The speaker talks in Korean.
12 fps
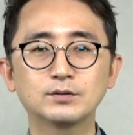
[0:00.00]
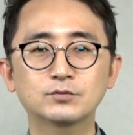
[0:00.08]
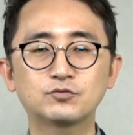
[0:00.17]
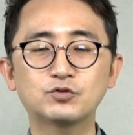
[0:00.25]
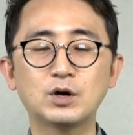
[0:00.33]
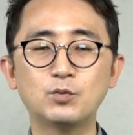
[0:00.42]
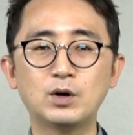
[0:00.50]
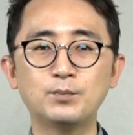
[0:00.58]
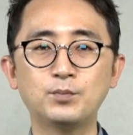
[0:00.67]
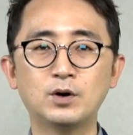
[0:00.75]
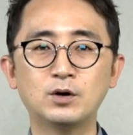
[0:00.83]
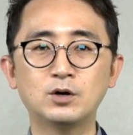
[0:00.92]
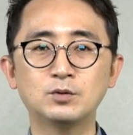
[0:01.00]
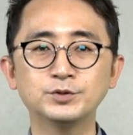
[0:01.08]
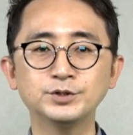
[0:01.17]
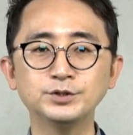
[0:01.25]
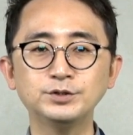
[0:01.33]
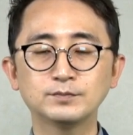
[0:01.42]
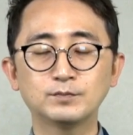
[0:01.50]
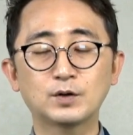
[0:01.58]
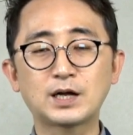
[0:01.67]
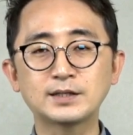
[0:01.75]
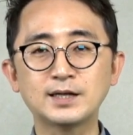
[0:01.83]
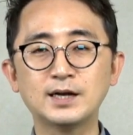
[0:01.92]
국가보안법은 뭐
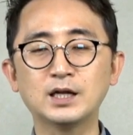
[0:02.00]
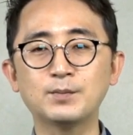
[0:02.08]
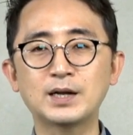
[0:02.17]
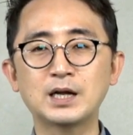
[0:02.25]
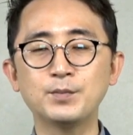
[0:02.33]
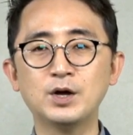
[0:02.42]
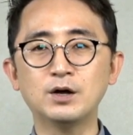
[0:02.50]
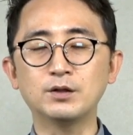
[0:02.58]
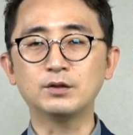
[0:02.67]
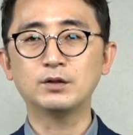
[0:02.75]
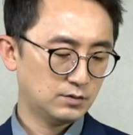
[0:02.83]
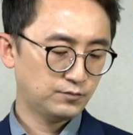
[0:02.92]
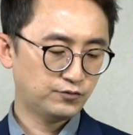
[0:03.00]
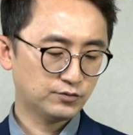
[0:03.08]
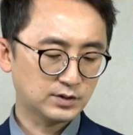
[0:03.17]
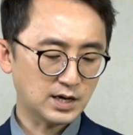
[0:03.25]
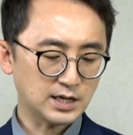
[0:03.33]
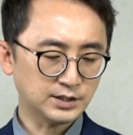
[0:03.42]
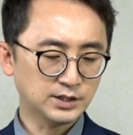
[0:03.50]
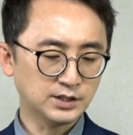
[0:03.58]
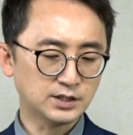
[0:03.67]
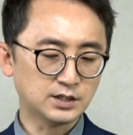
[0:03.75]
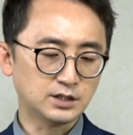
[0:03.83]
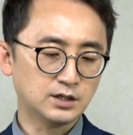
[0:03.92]
간단하게 말하면
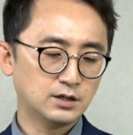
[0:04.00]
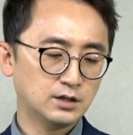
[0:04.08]
북한을